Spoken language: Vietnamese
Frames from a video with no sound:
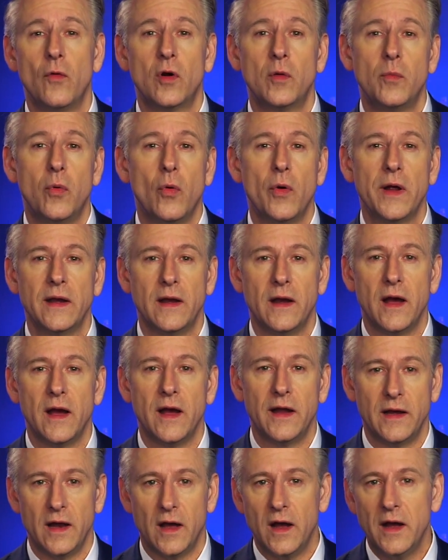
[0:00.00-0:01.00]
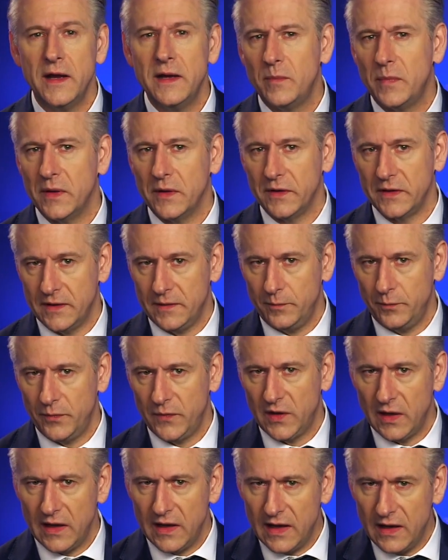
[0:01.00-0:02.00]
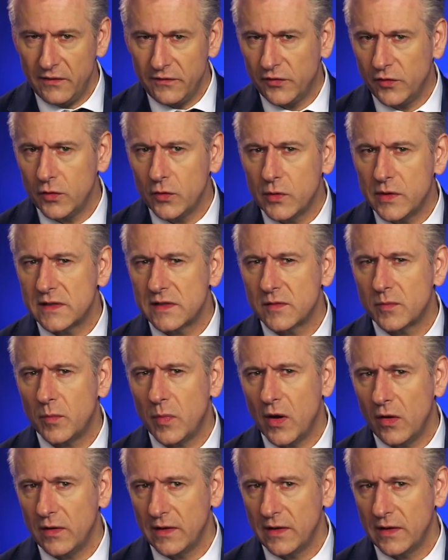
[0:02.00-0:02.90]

chi bốn phẩy chín mươi chín tỷ để tác động đến chính trị,